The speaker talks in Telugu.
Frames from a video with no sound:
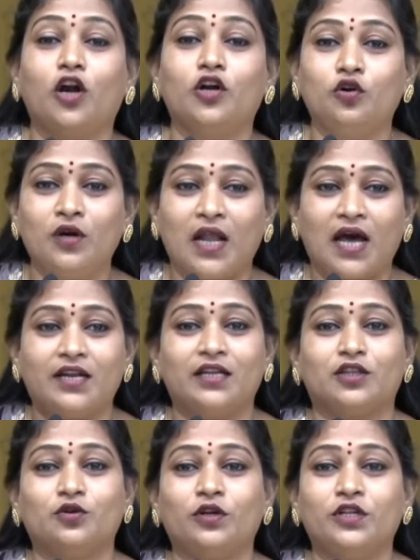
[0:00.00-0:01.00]
లడ్డు
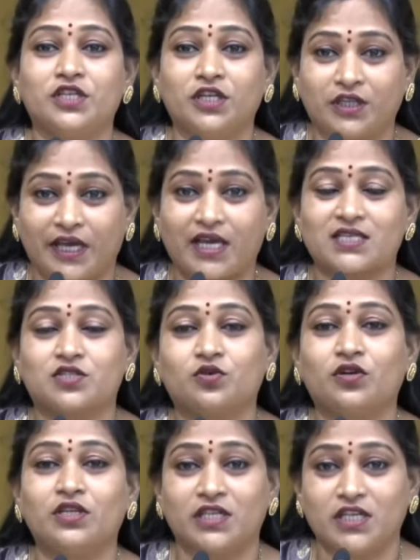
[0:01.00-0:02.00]
నాణ్యత గురించి
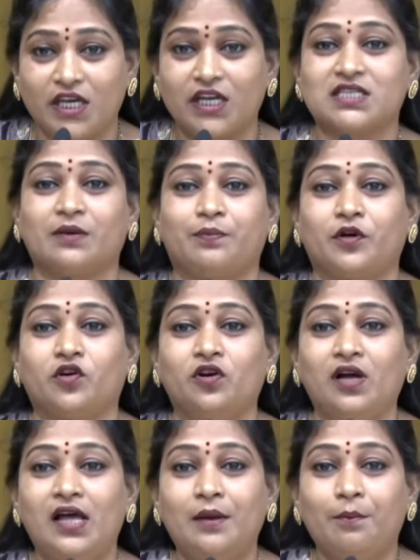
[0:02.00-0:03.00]
టేస్ట్ గురించి ఈయన చెప్పడం